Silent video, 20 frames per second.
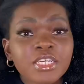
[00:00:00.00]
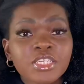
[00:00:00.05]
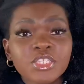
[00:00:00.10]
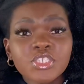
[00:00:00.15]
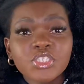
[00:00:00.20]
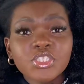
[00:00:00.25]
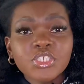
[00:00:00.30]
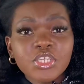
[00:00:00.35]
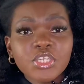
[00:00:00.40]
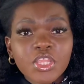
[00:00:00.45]

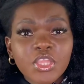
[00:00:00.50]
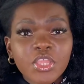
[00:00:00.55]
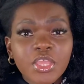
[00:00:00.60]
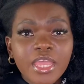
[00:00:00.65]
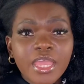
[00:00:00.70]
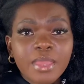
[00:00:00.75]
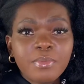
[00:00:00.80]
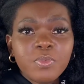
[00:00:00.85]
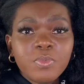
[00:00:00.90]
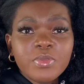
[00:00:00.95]
Je
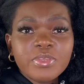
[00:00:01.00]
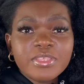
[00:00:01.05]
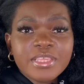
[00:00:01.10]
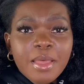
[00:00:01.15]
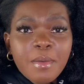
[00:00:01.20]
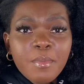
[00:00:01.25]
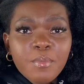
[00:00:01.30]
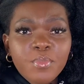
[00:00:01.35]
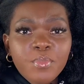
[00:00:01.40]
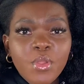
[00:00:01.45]
n'aurai plus à
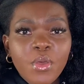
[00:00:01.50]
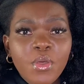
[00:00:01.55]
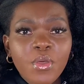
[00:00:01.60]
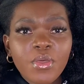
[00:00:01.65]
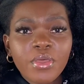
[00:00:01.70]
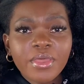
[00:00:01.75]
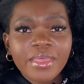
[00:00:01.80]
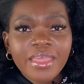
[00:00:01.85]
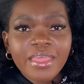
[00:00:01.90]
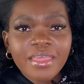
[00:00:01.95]

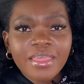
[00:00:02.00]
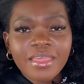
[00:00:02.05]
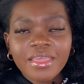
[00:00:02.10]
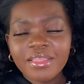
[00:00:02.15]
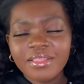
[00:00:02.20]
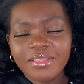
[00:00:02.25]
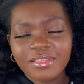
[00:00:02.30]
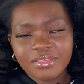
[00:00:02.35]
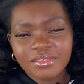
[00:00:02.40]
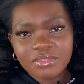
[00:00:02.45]
pleurer.
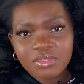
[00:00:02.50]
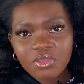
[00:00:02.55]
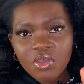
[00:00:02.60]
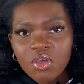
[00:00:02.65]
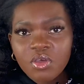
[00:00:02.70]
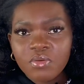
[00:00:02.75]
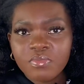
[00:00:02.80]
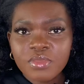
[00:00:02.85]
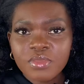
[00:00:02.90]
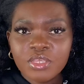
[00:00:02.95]

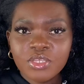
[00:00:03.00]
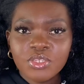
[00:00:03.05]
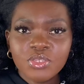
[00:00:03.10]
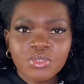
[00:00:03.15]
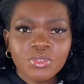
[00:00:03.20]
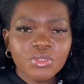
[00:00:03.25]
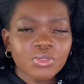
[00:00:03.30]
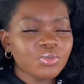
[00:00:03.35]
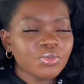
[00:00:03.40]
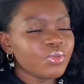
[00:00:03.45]
Désormais, je
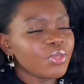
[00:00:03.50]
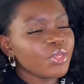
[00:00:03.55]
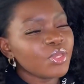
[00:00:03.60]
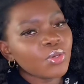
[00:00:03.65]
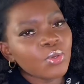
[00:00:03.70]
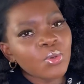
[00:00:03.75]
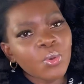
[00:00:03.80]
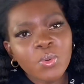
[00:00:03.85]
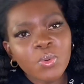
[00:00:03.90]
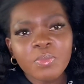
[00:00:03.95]
suis
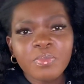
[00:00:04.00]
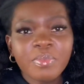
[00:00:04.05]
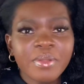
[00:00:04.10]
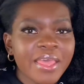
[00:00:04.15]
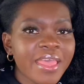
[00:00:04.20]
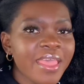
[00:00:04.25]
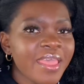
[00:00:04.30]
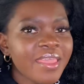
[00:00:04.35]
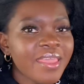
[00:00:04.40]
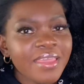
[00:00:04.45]

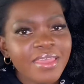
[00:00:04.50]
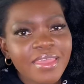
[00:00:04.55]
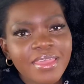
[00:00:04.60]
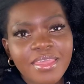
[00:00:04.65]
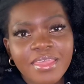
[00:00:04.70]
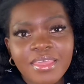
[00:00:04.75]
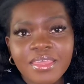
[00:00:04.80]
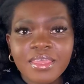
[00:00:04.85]
complet.